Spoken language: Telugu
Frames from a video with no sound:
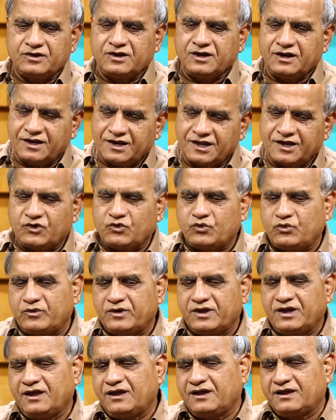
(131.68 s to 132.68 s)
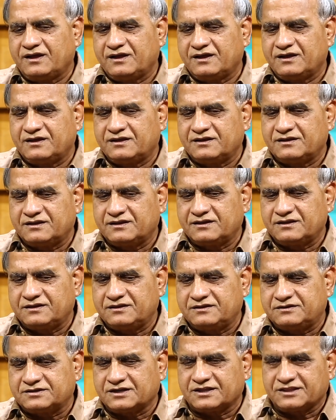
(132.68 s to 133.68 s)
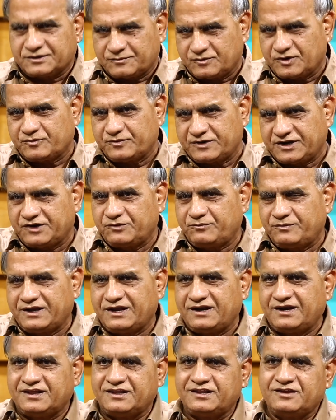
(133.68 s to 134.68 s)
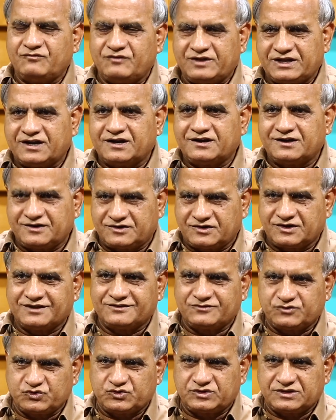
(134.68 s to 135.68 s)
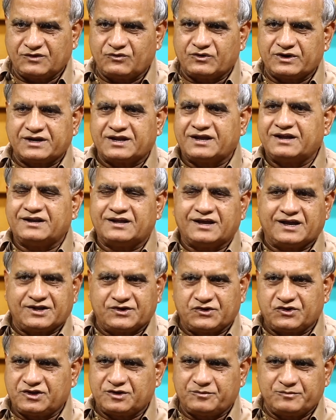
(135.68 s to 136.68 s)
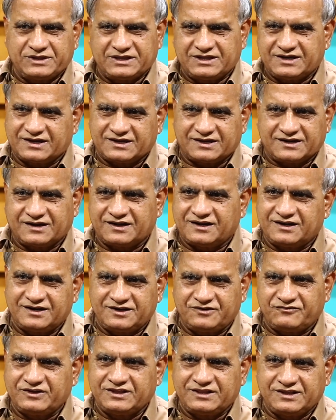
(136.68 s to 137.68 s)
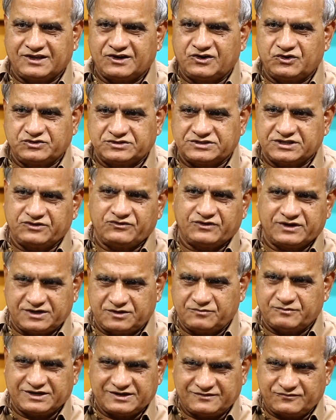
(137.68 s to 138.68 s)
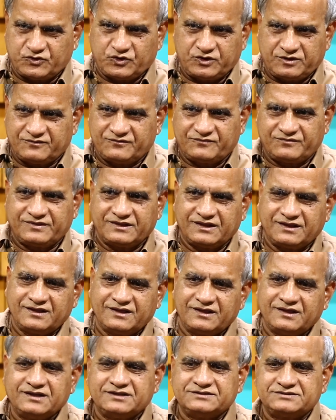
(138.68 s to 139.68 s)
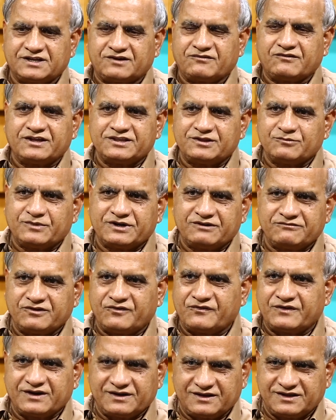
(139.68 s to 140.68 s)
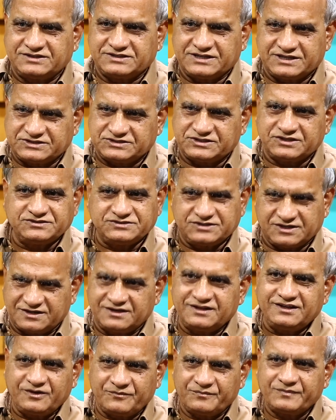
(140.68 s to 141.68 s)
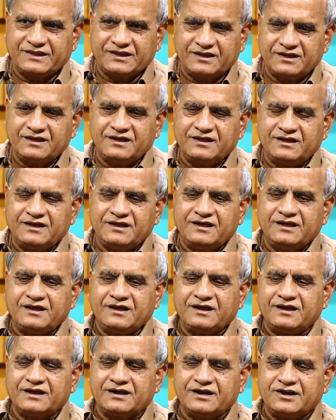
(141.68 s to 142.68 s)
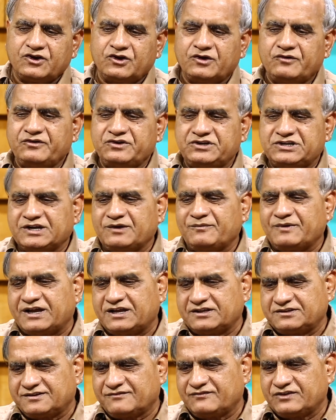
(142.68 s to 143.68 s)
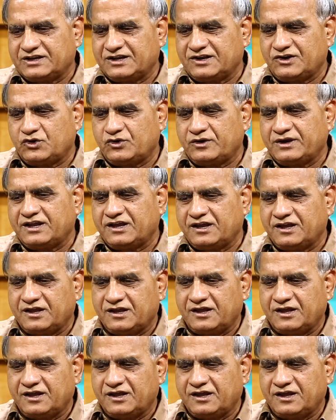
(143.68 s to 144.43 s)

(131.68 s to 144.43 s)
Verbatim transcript: నిన్న కూడా చంద్రబాబు నాయుడు బెయిల్ అది మీరు అన్నట్టుగా చూస్తే ఒకటి ఆయన ఆరోగ్యం మీద రకరకాల నివేదికలు వచ్చాయి వాటిని మనం కొంచెం తర్వాత మనం వివరంగా చర్చించాలి ఇంకా రెండో విషయం ఆ సమయంలోనే